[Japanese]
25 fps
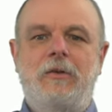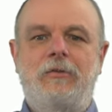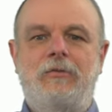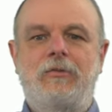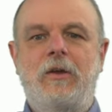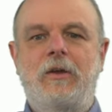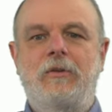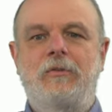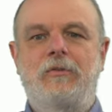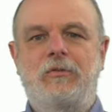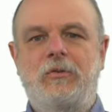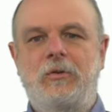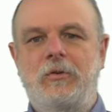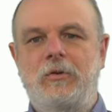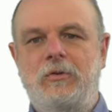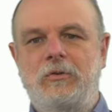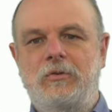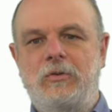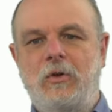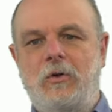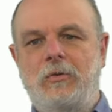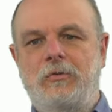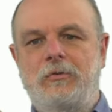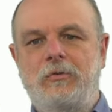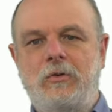算する
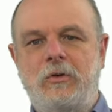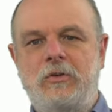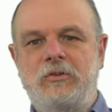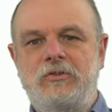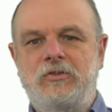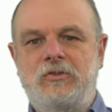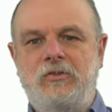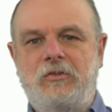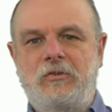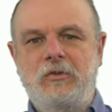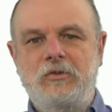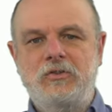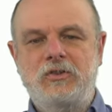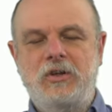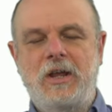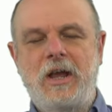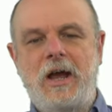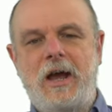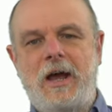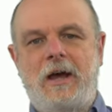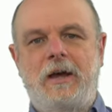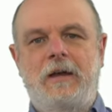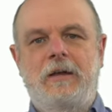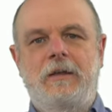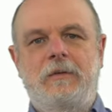と、それそっち
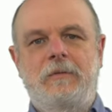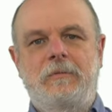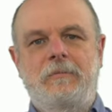が